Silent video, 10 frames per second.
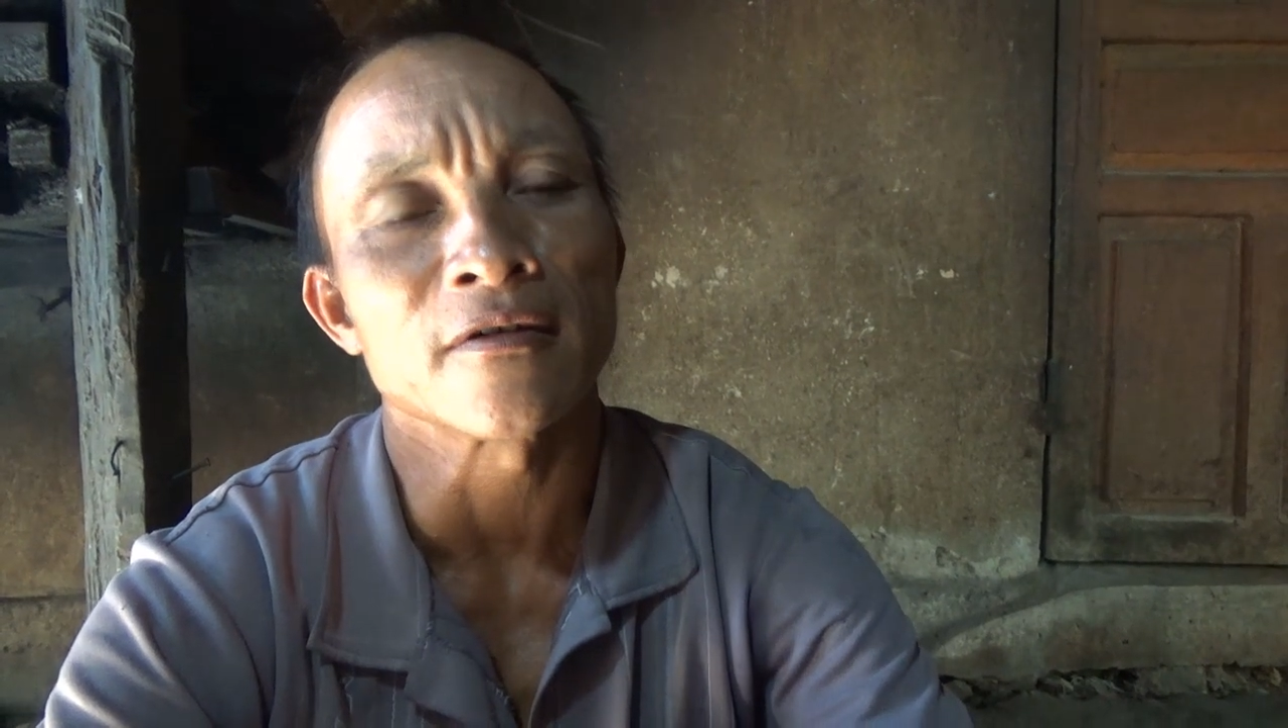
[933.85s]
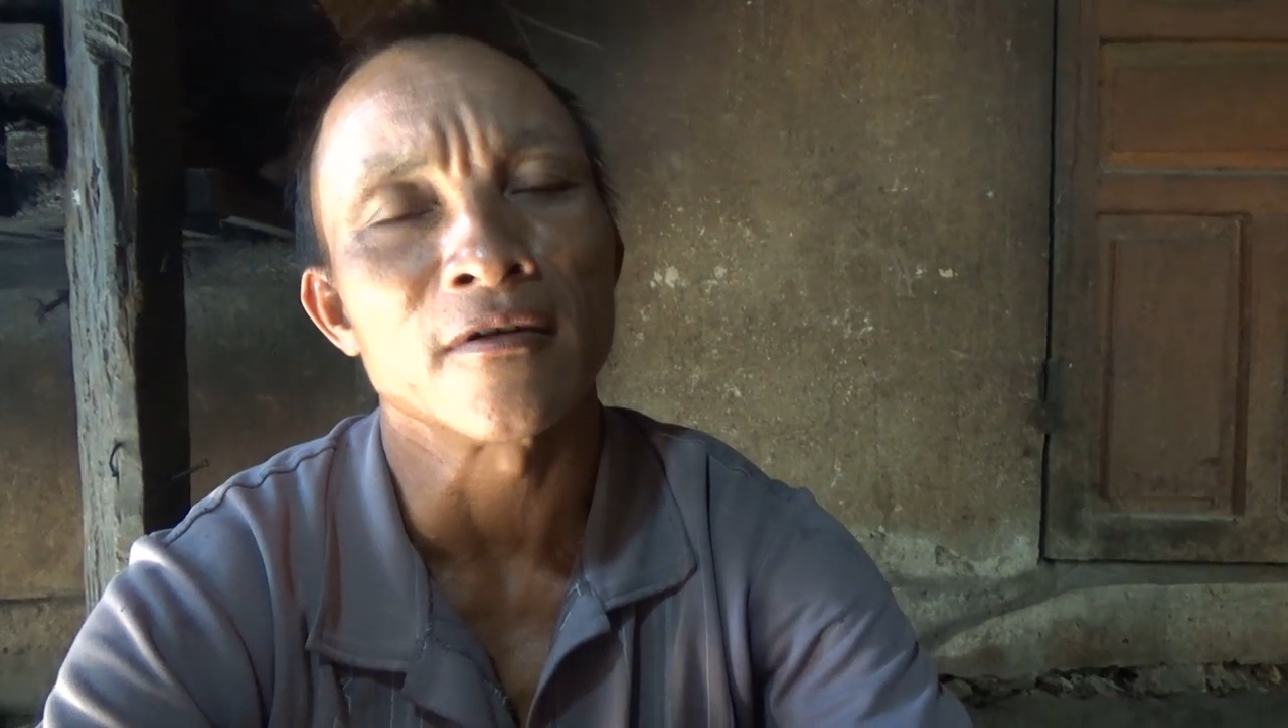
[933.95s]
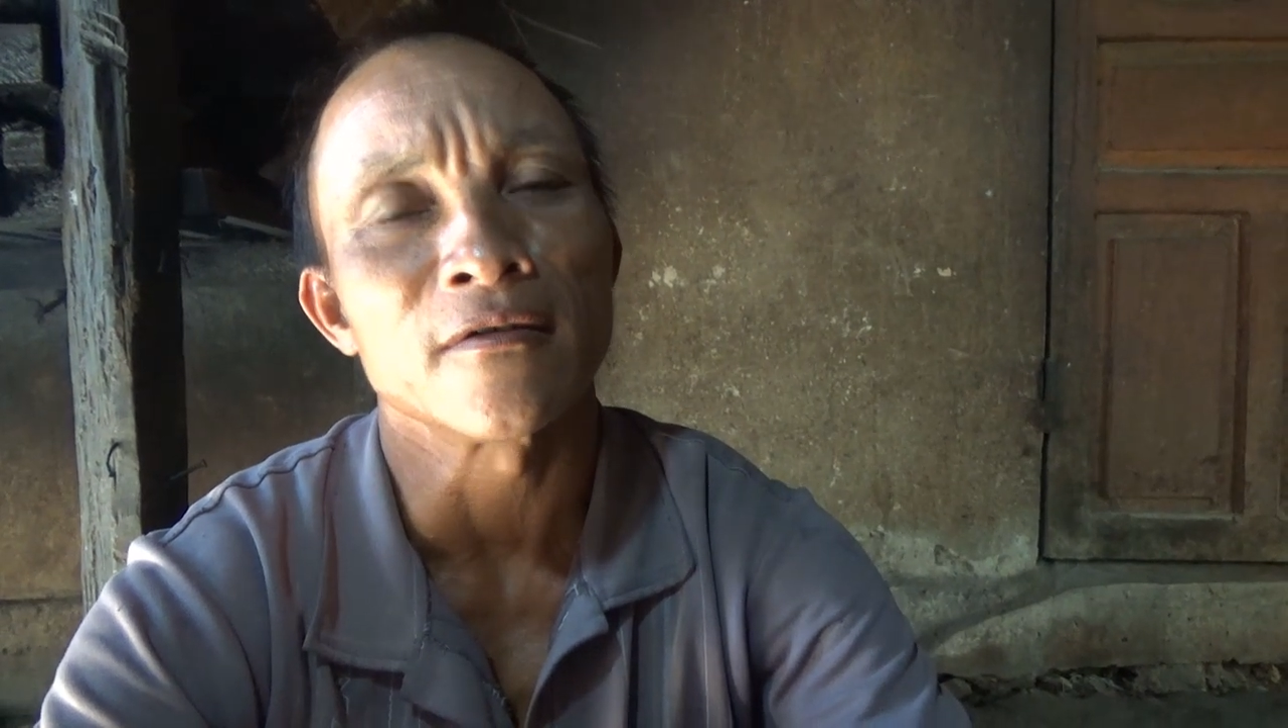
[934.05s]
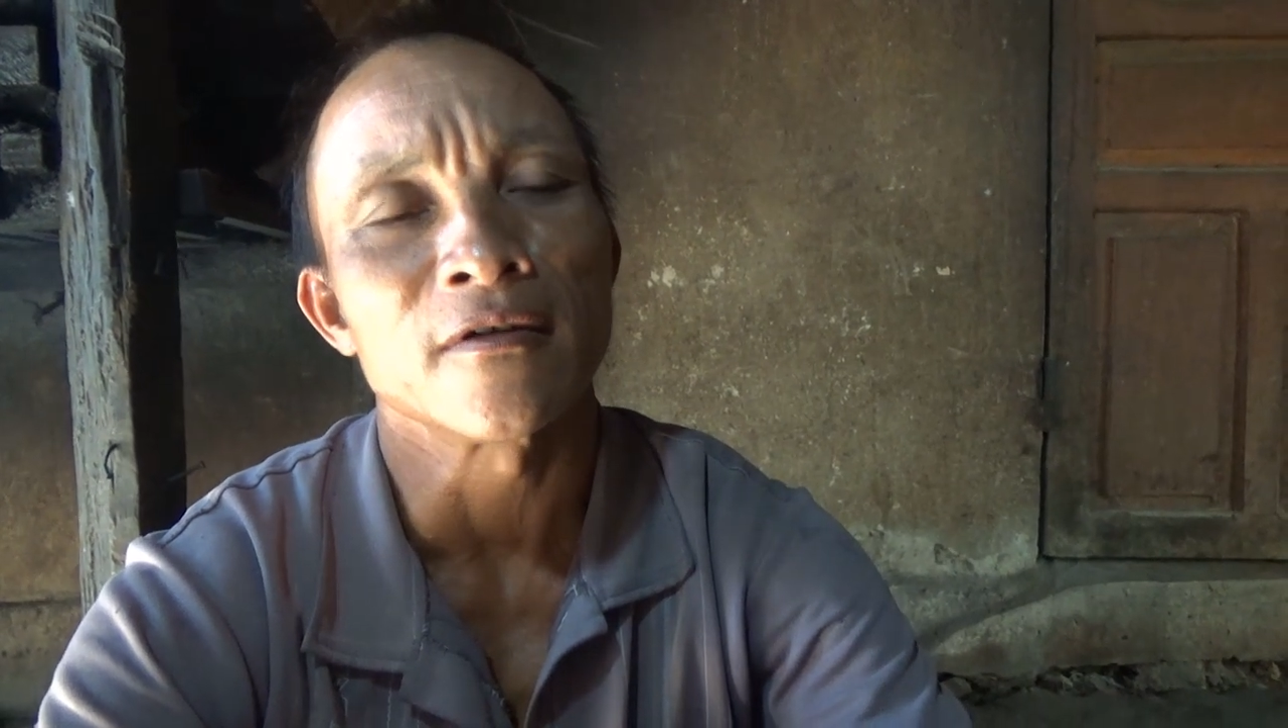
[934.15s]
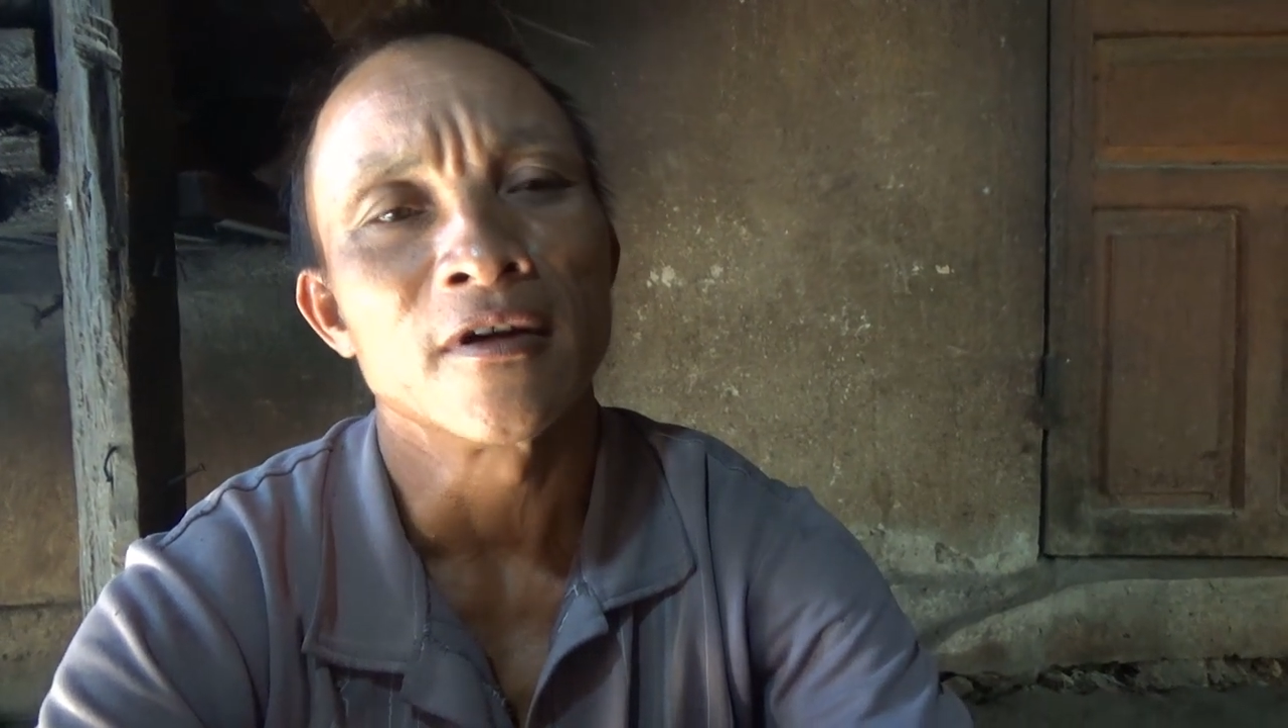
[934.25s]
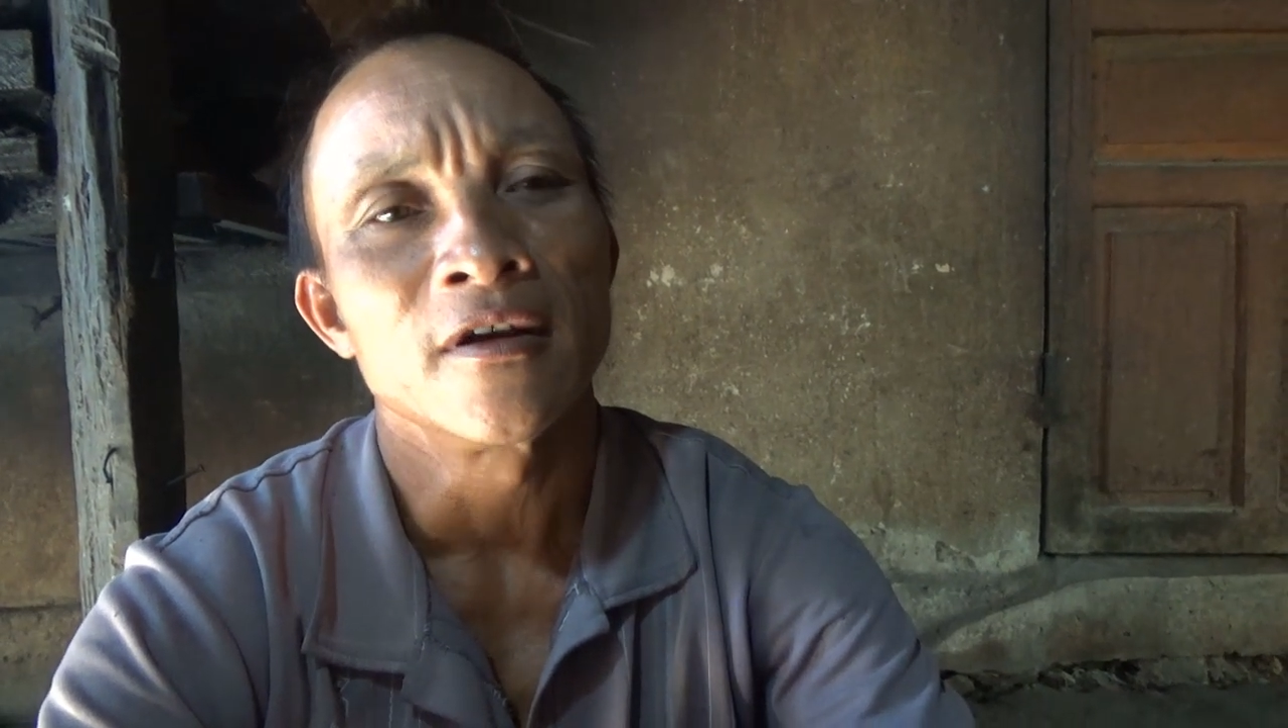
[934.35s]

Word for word: sống